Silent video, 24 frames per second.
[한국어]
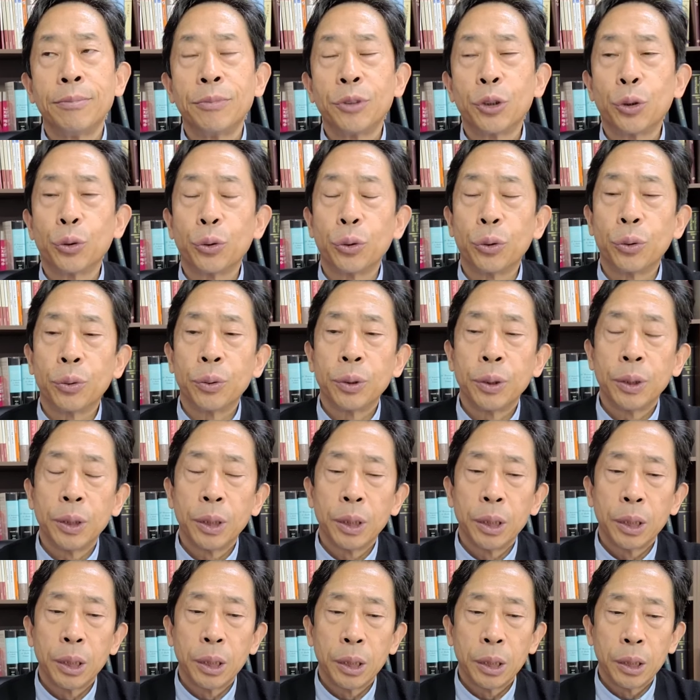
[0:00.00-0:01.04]
저도
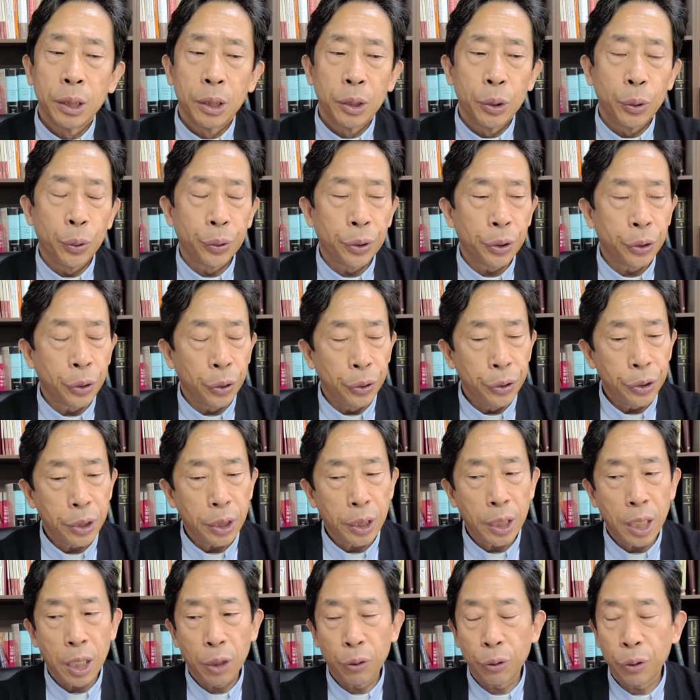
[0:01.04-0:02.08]
요새
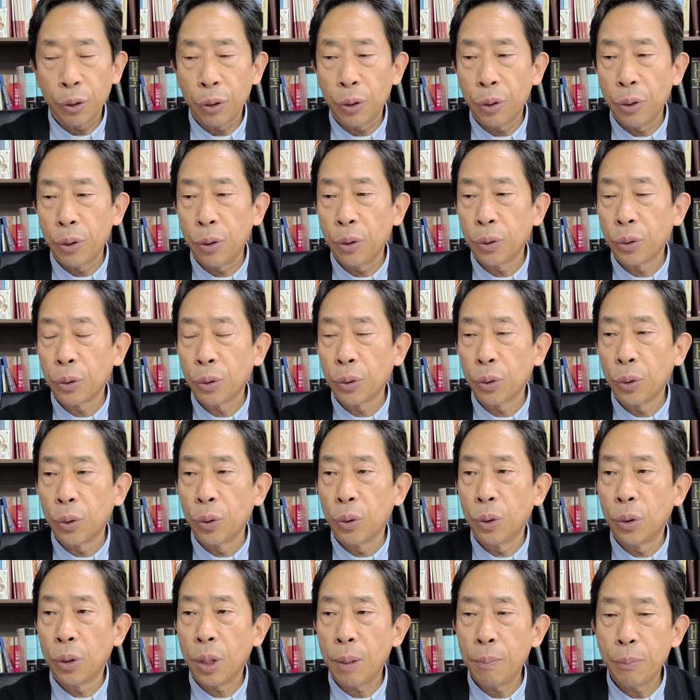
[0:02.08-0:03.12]
전쟁 나고요.
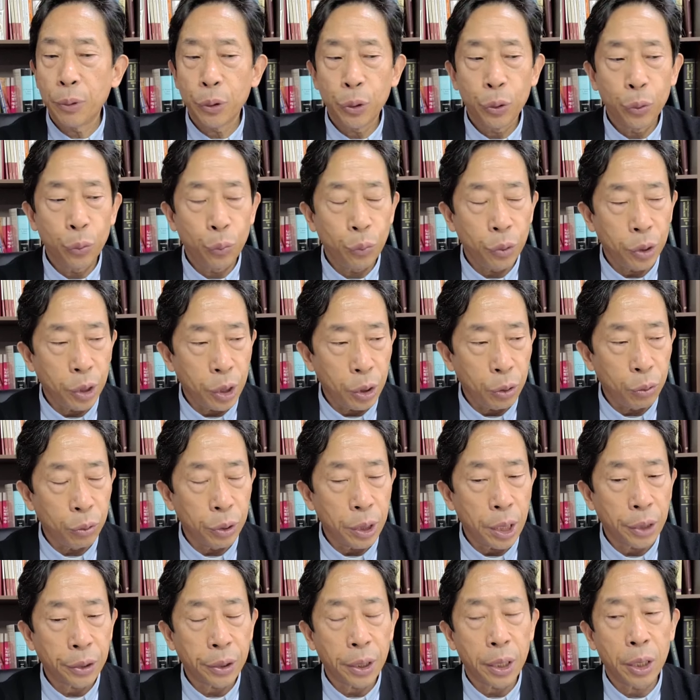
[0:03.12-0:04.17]
또 한번더 위기도
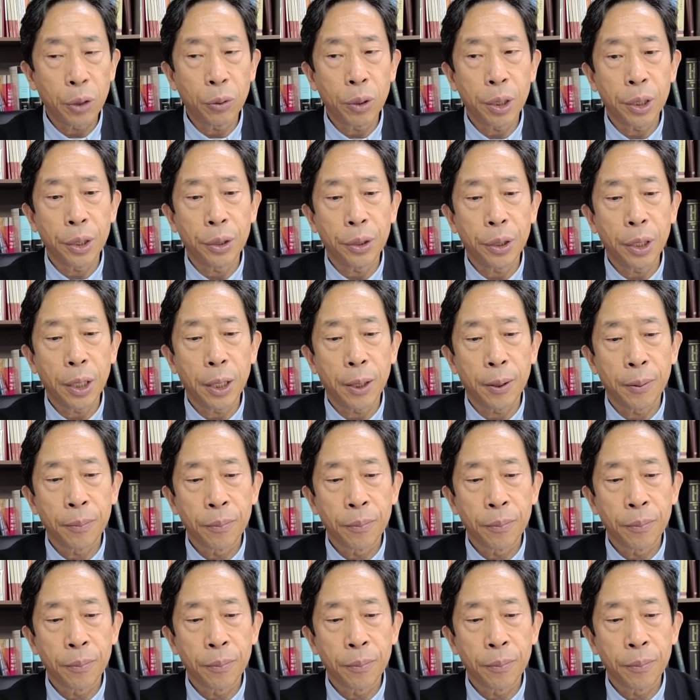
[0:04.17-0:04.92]
나타나고 하는데